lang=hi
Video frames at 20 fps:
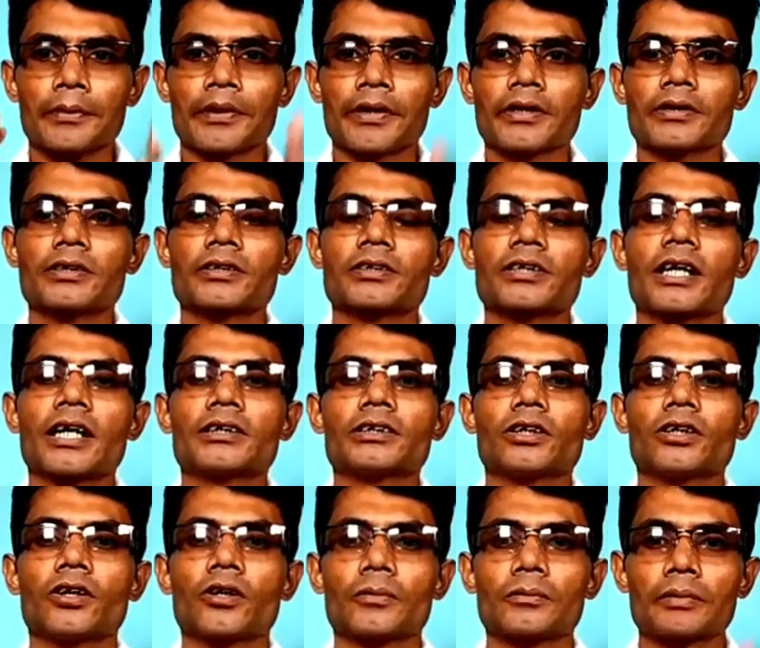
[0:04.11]
फिक्स
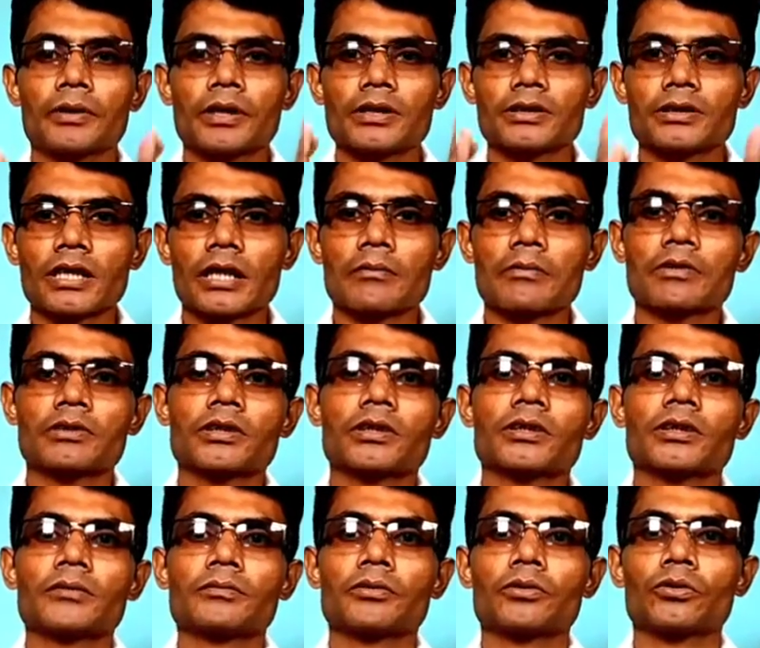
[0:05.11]
साइज और फिक्स
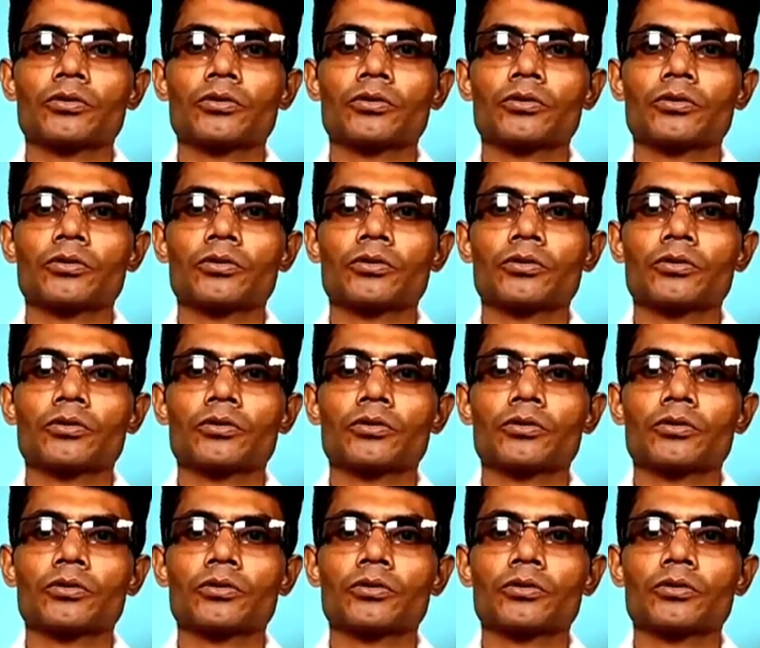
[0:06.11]
डायमेंशन की